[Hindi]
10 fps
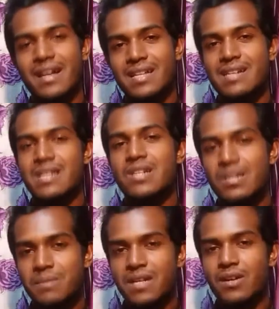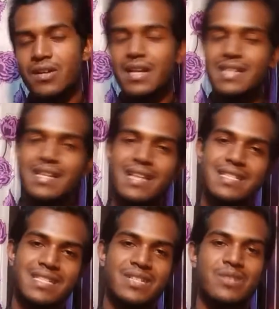आधार नेटवर्क पे कॉल करें या
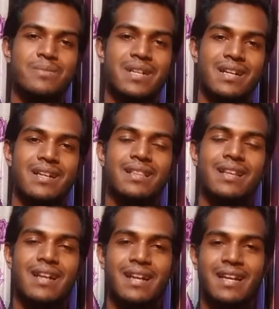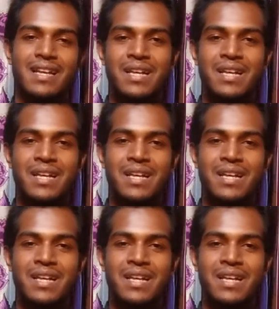जियो पर कॉल करें